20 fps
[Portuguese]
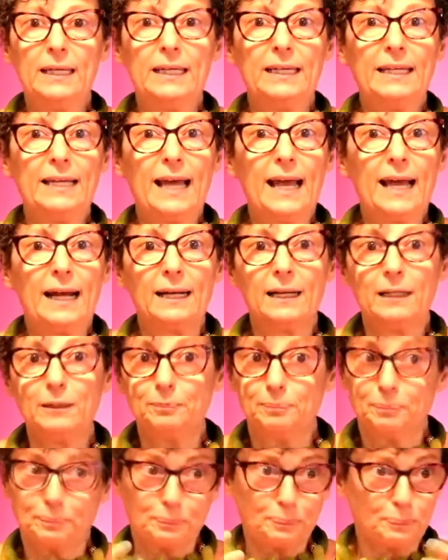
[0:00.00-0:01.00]
e
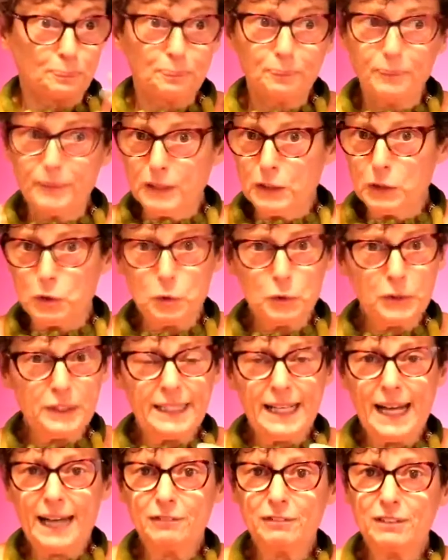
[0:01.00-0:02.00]
ela
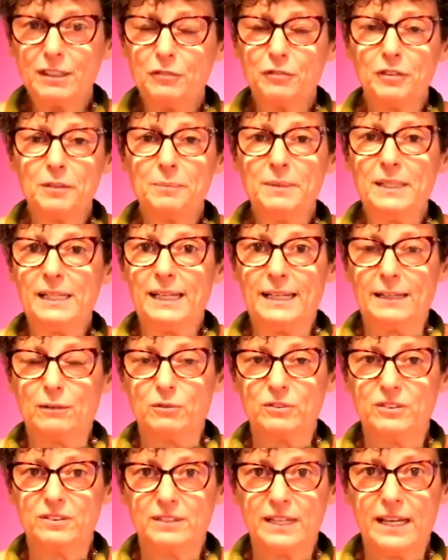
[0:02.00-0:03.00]
cuidava da família.
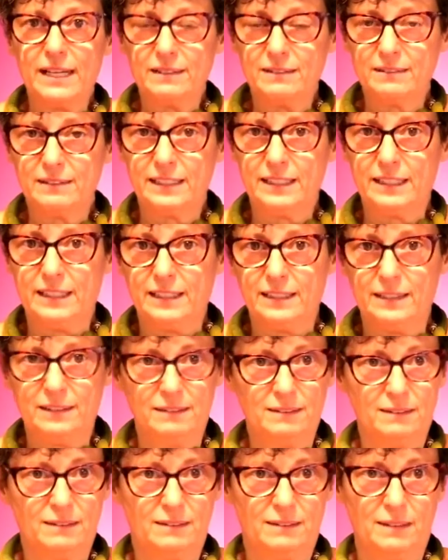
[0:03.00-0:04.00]
Eram seis
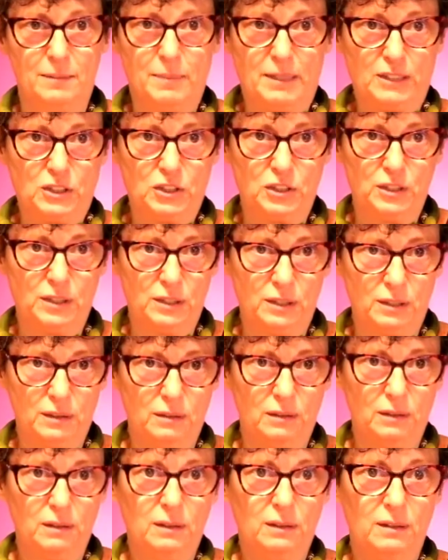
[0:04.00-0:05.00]
crianças, você
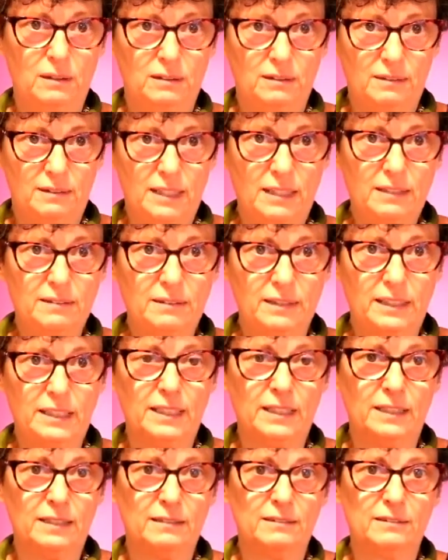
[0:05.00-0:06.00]
imagina, seis
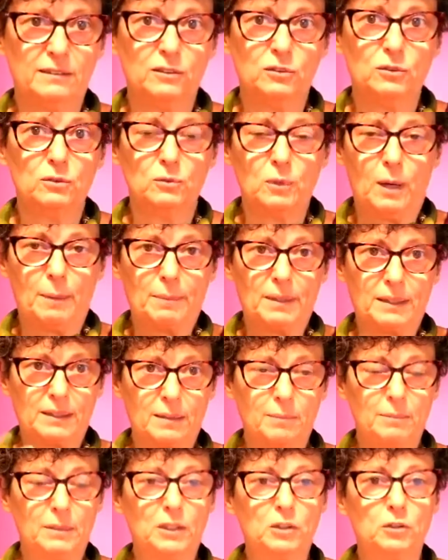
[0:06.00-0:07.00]
crianças num
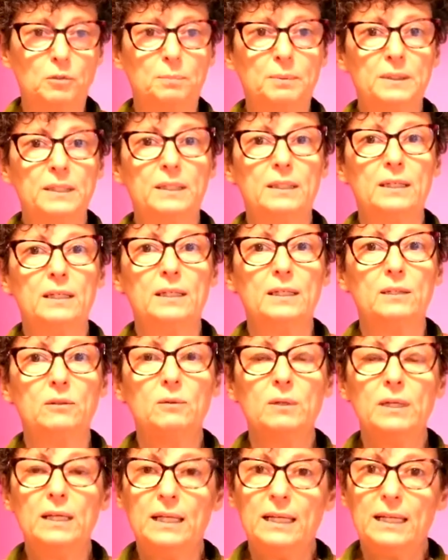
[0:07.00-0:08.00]
apartamento
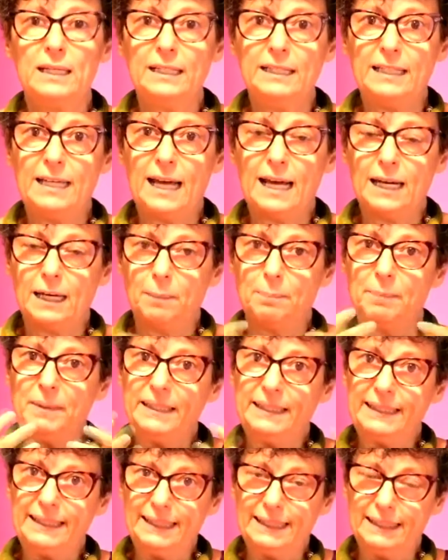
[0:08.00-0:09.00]
pequeno e ela
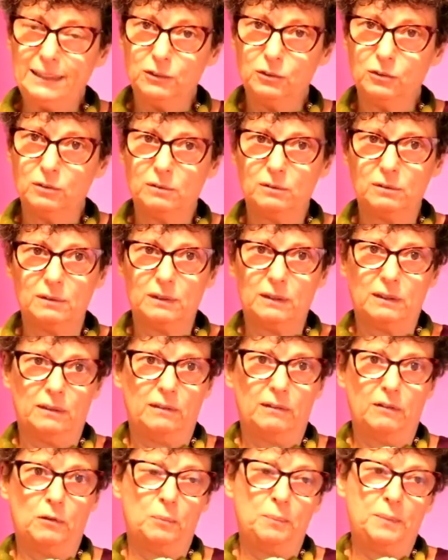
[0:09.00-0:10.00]
pintando.
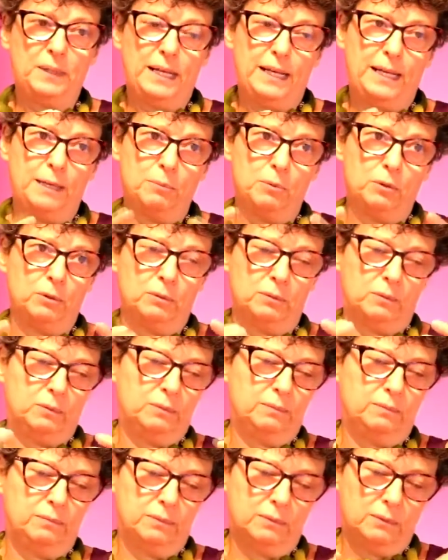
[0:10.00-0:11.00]
Eh, eu me lembro,
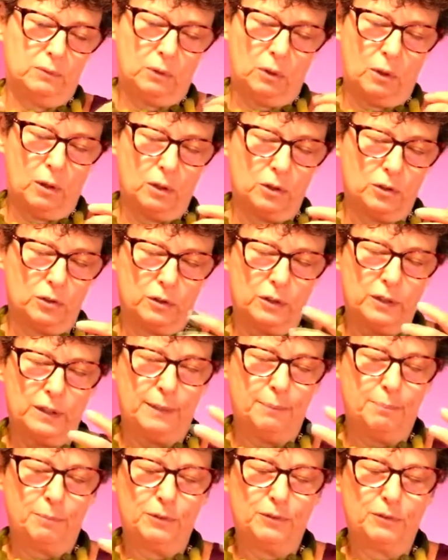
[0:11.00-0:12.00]
lógico,
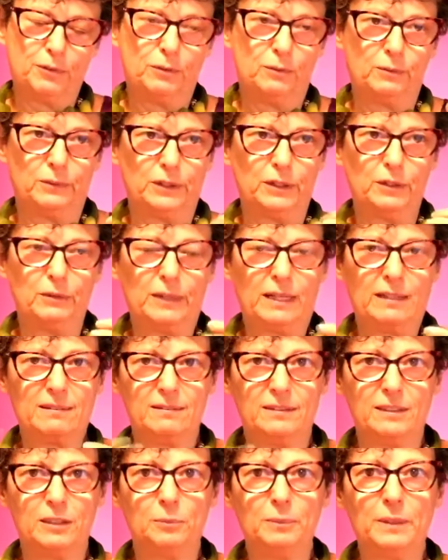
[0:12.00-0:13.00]
depois que eu
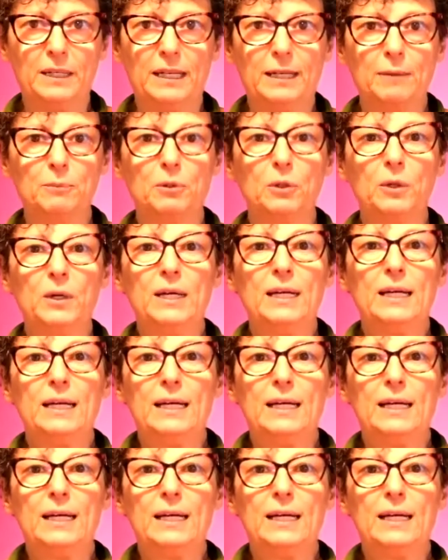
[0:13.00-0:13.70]
nasci, eu me lembro